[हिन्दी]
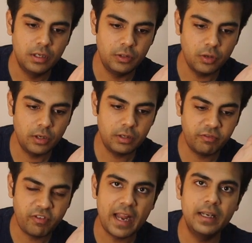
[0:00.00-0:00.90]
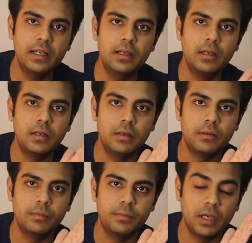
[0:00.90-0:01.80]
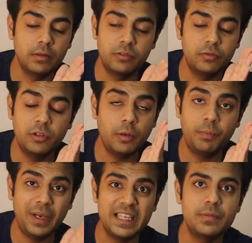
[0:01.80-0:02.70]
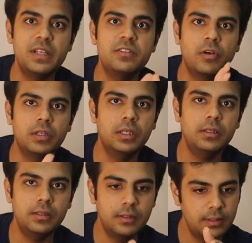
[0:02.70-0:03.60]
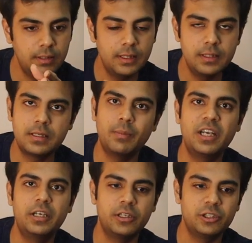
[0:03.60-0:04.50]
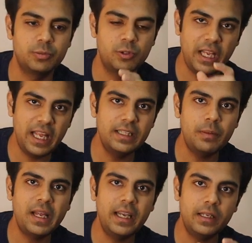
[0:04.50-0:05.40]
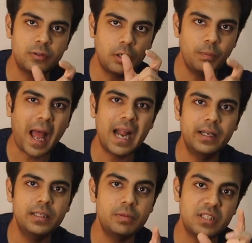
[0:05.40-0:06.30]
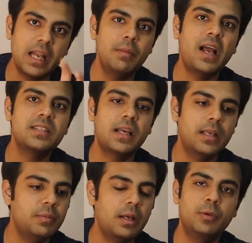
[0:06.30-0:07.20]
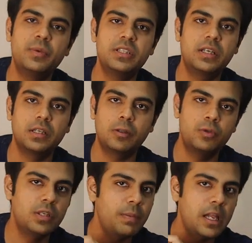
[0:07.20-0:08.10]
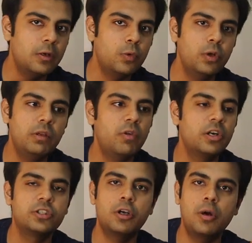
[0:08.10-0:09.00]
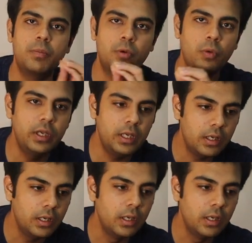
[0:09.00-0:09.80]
your final uh, uh, your placements for the समर इंटर्नशिप तो एक दिन पहले इट इज कॉल्ड बैंक डे जब सारे बैंक आके अपने आप प्रेजेंट करते हैं उससे पहले कोई वर्कशॉप कोई